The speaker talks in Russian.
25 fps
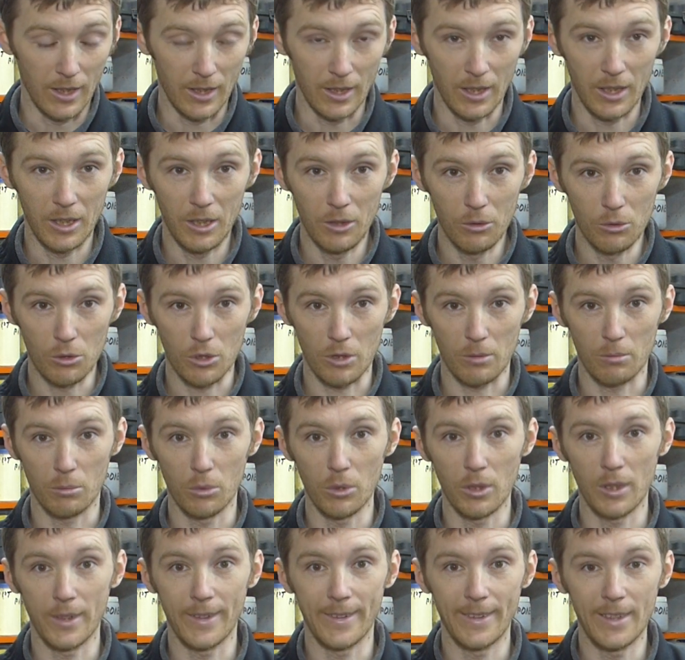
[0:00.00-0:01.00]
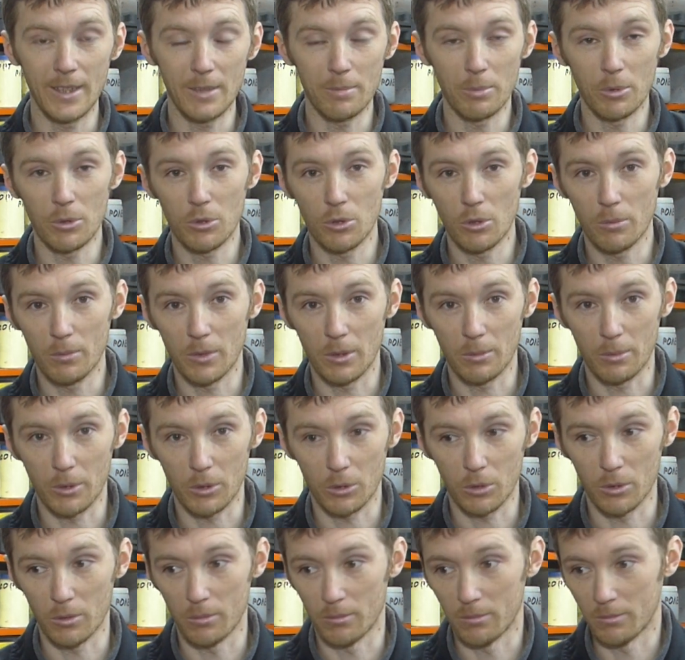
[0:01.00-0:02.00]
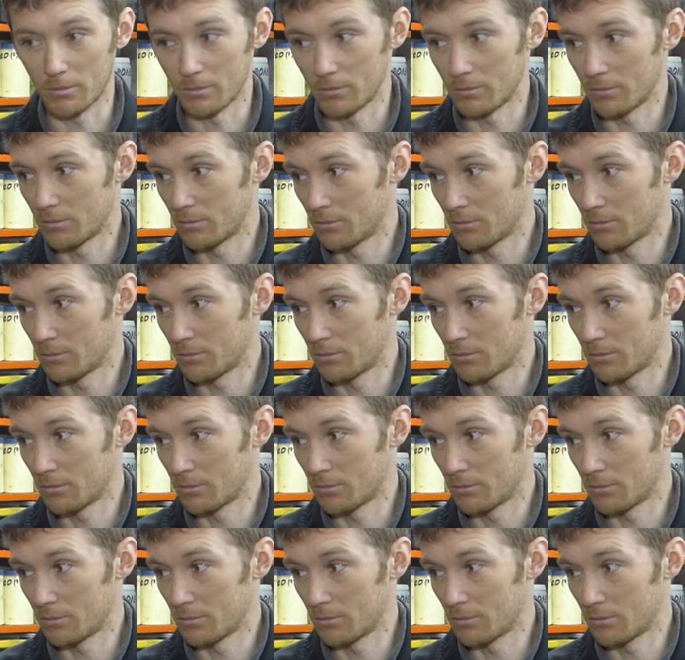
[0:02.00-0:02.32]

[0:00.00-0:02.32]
и они уже более не способны потом